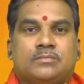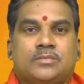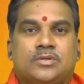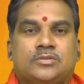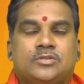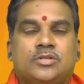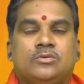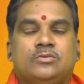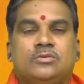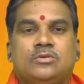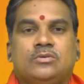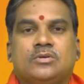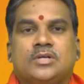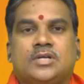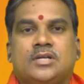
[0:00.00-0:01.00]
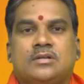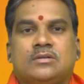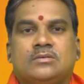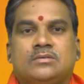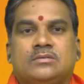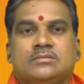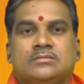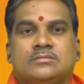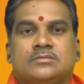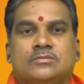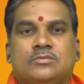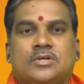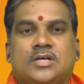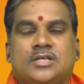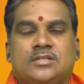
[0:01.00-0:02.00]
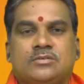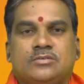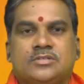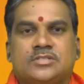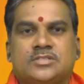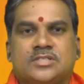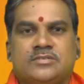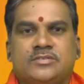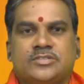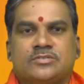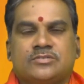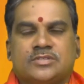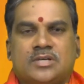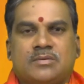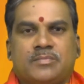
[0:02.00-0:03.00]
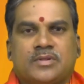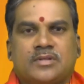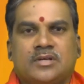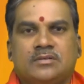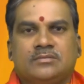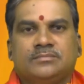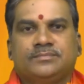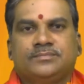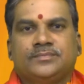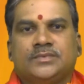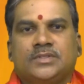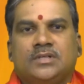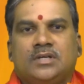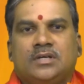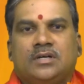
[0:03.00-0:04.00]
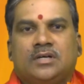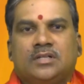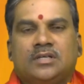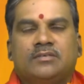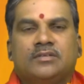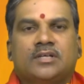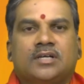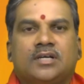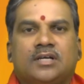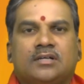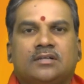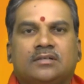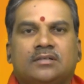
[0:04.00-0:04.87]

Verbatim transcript: మరి తెలుగు లోగిళ్ళలో ఉగాది రోజున సేవించడం సాంప్రదాయం అదేవిధంగా